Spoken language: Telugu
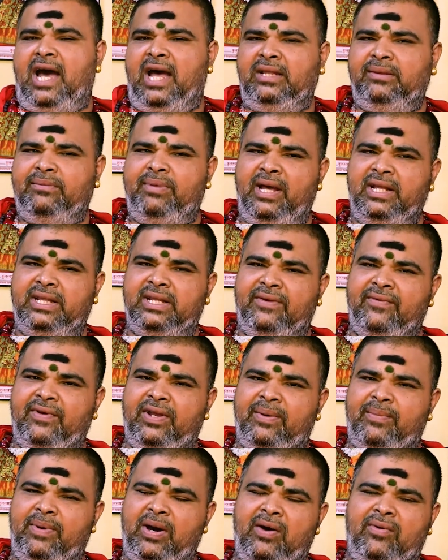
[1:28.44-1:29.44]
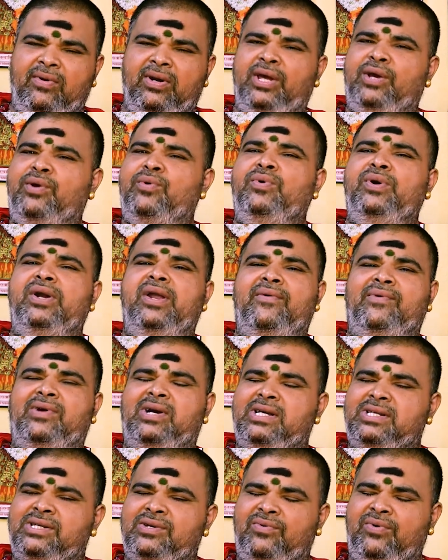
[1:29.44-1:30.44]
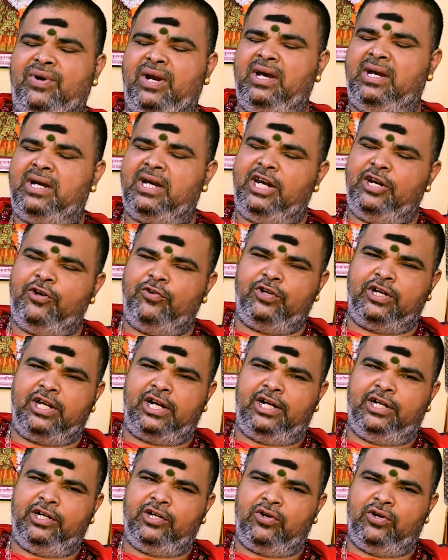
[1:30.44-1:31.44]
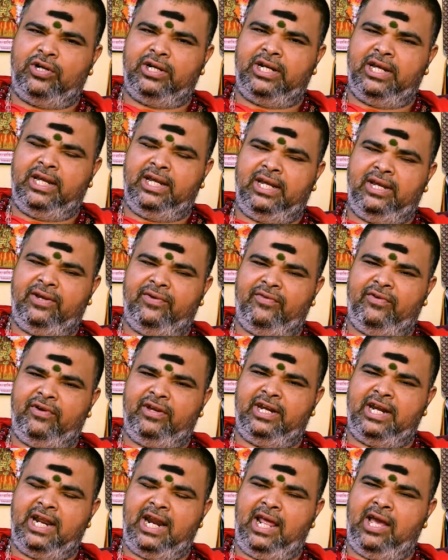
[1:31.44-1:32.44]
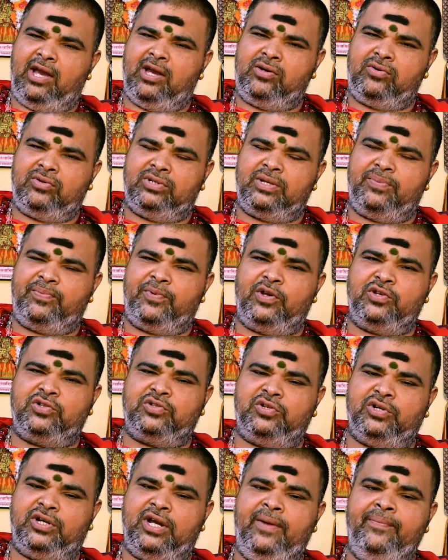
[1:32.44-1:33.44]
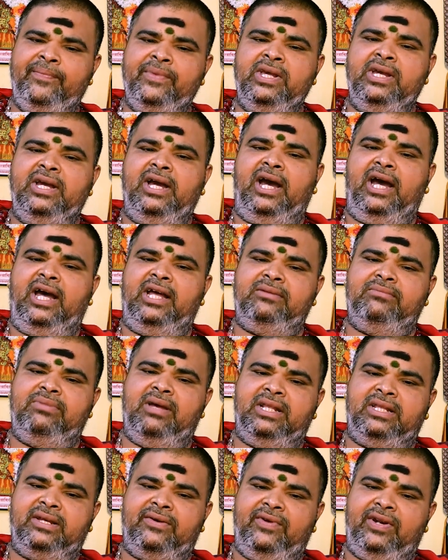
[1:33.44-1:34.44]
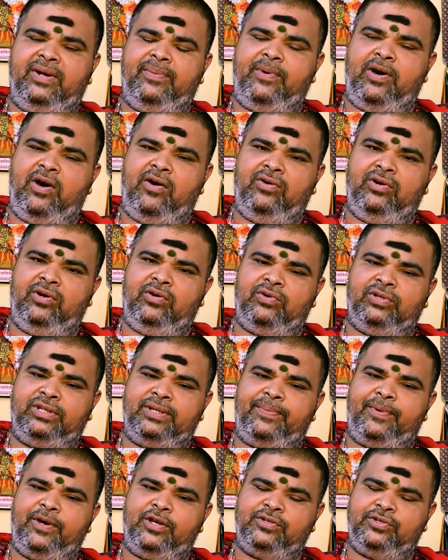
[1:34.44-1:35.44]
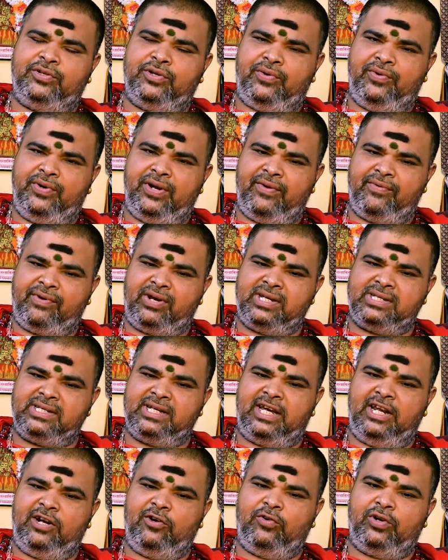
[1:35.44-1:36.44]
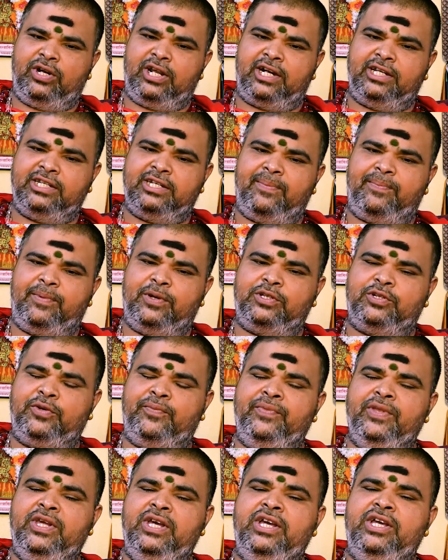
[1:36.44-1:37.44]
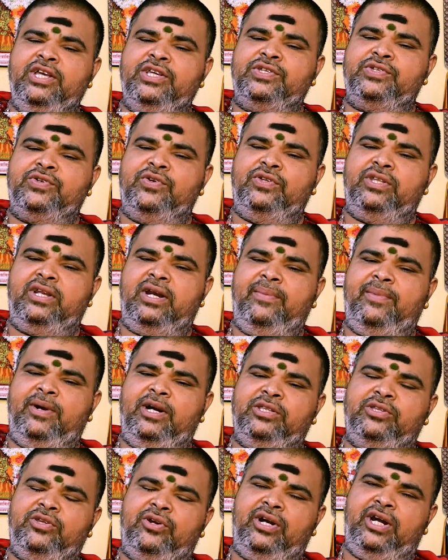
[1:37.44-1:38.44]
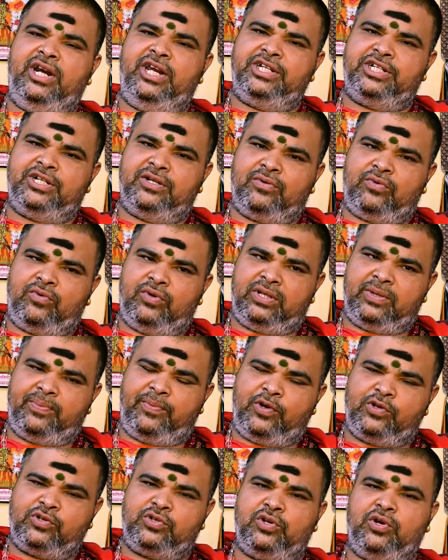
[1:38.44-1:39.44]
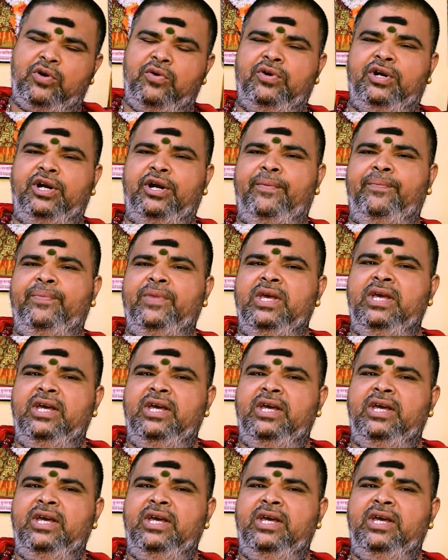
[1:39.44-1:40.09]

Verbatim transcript: ఆధ్యాత్మికమైన భావాలు ఎక్కువ ఉండే అవకాశం కూడా కలిగి ఉంటారు ఎందుకంటే ఈ నెల కొంత పాజిటివ్గా ఆధ్యాత్మికమైన భావాలు కొంత పాజిటివ్గా ఉండే అవకాశం కలిగి ఉంటారని చెప్పచ్చు సోదరి సోదరిమణితో రిలేషన్ కొంత పాజిటివ్గా ఉండడం